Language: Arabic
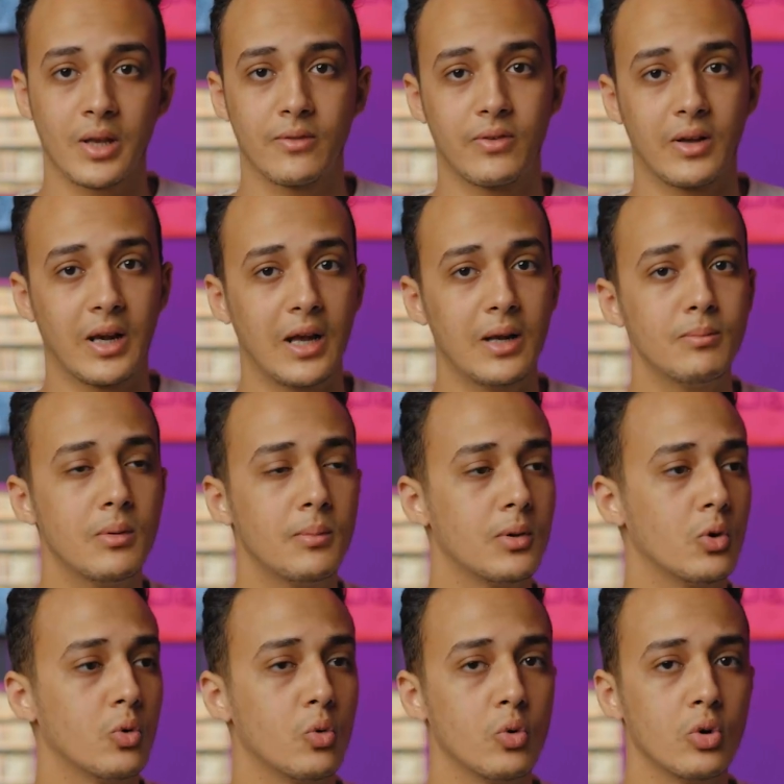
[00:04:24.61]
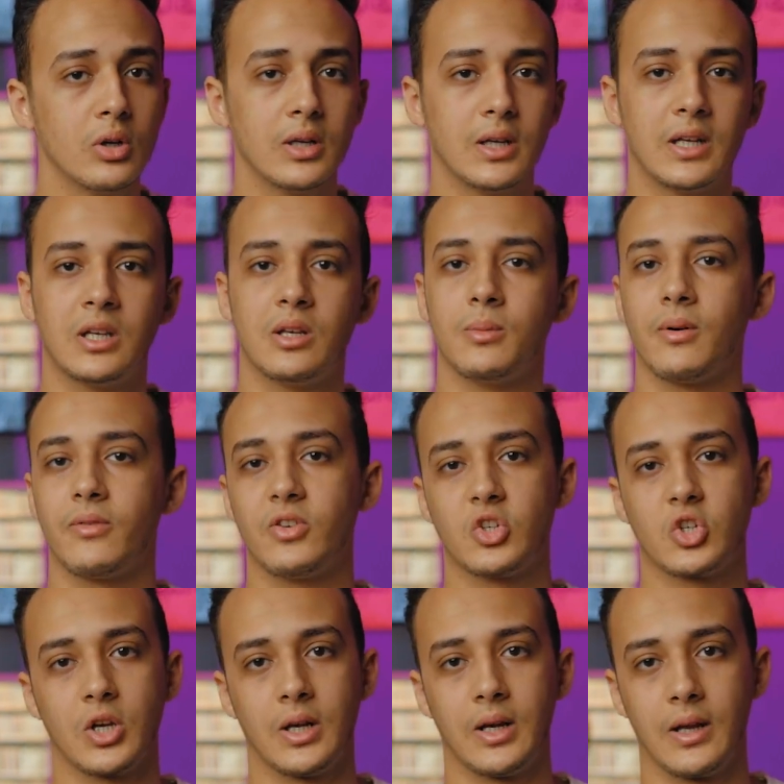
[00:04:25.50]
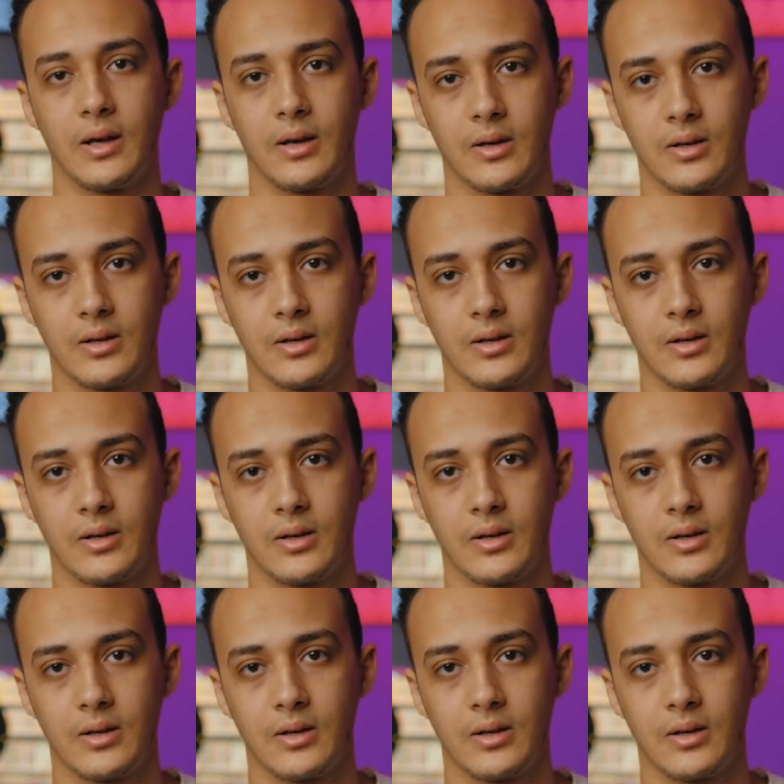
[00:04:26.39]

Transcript: فالعلم بيقول ان مفيش اله